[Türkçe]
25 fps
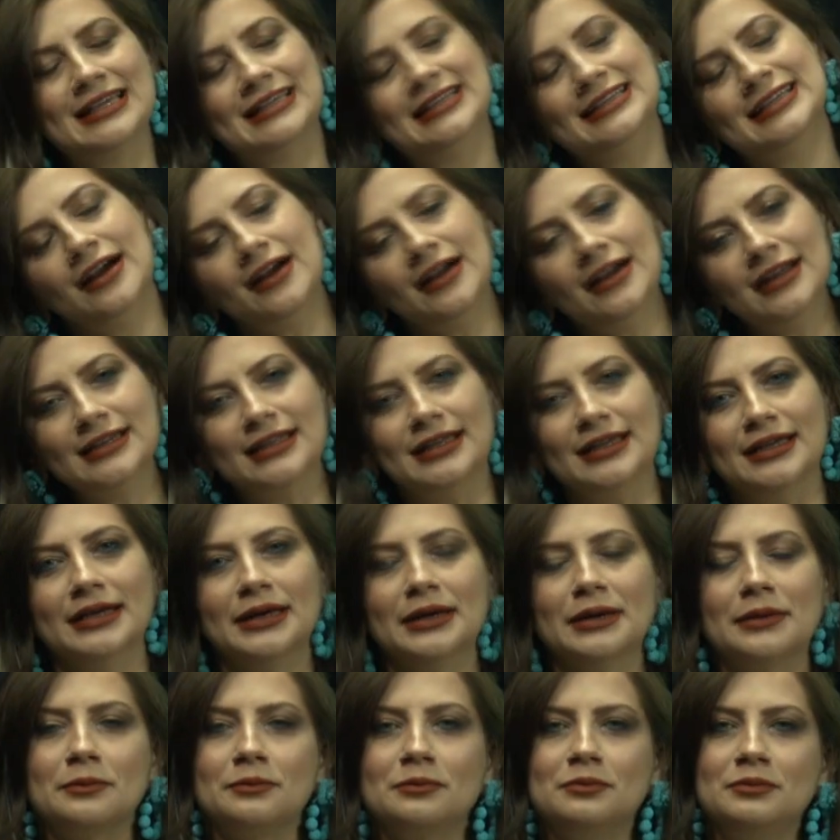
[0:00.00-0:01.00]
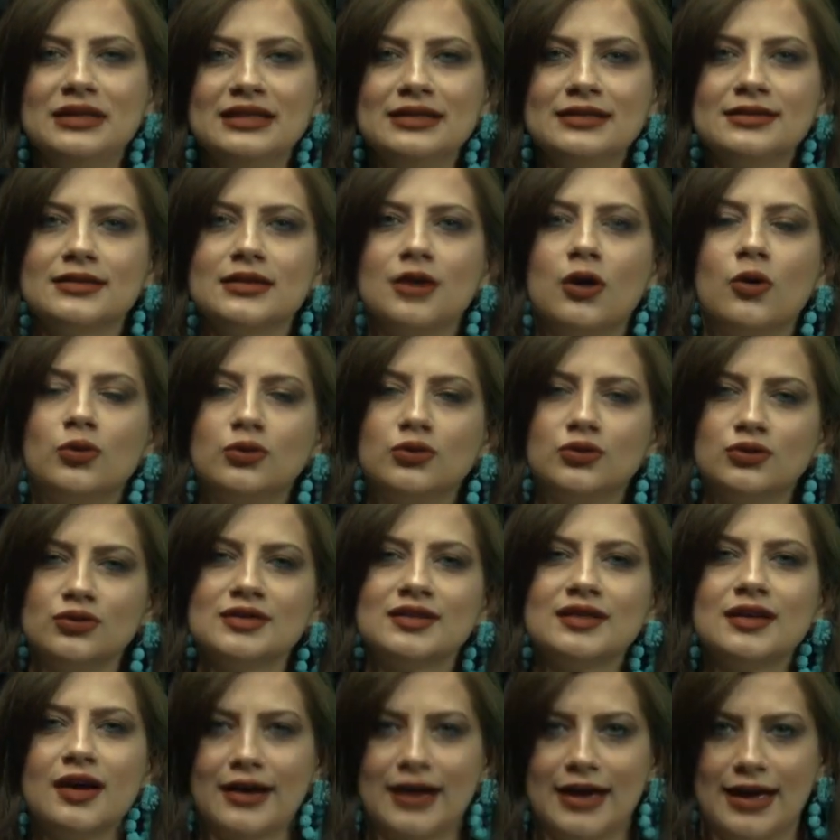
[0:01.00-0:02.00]
Yani biz
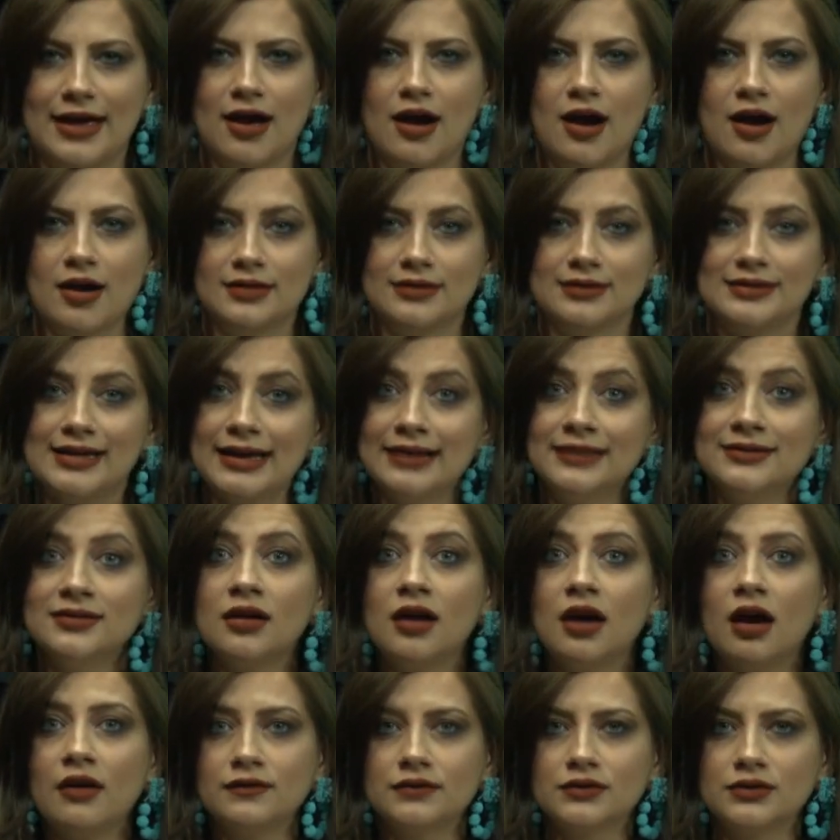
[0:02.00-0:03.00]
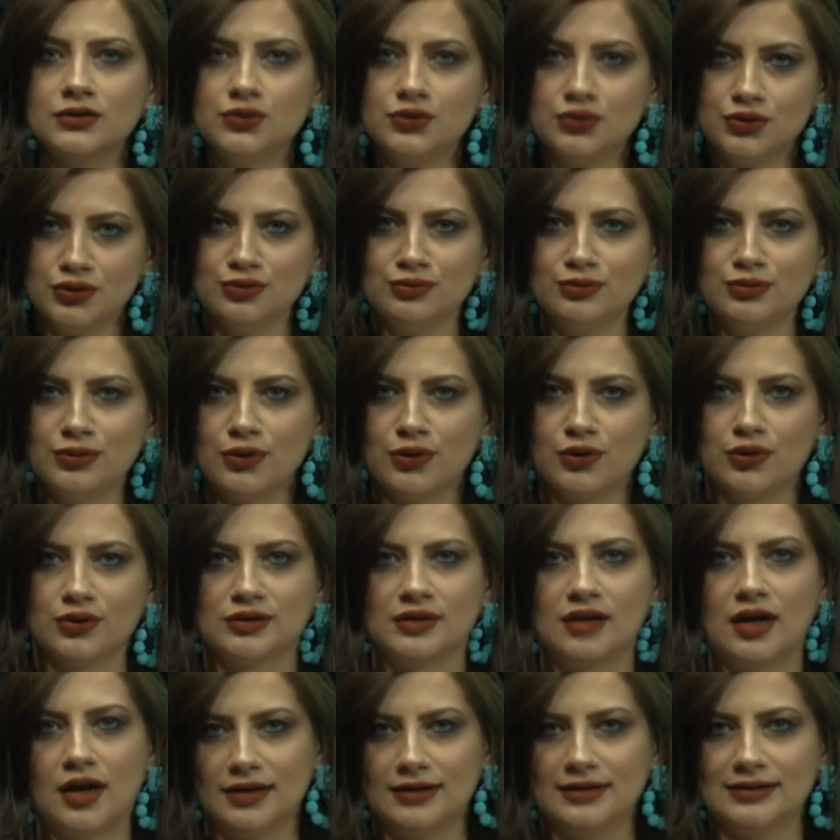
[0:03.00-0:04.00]
olursak eğer tek taraflı
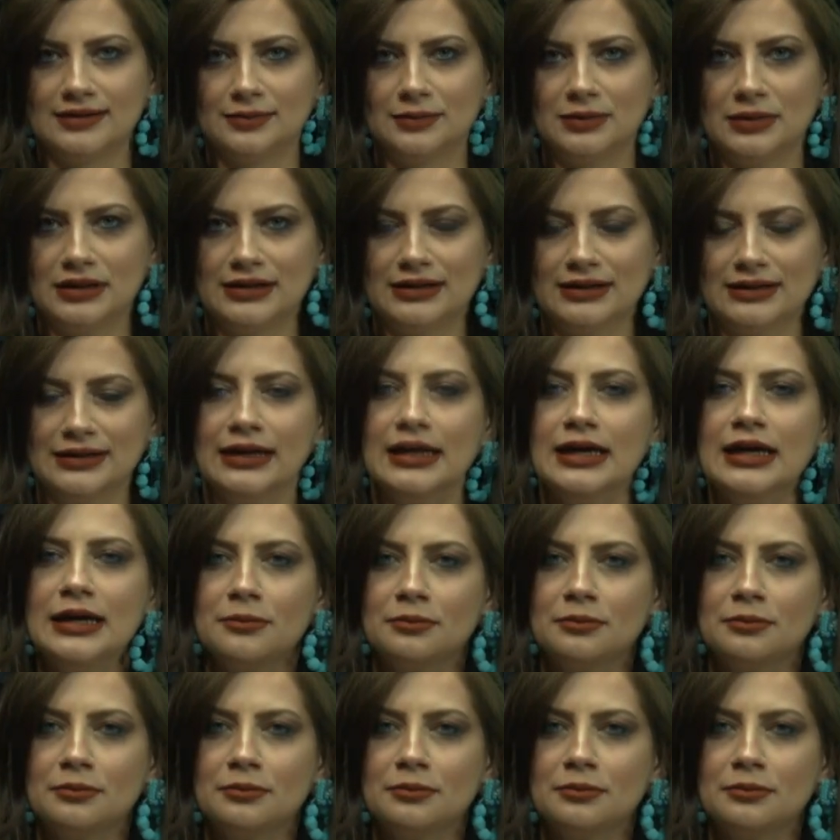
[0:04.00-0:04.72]
düşünmüyoruz artık bakın.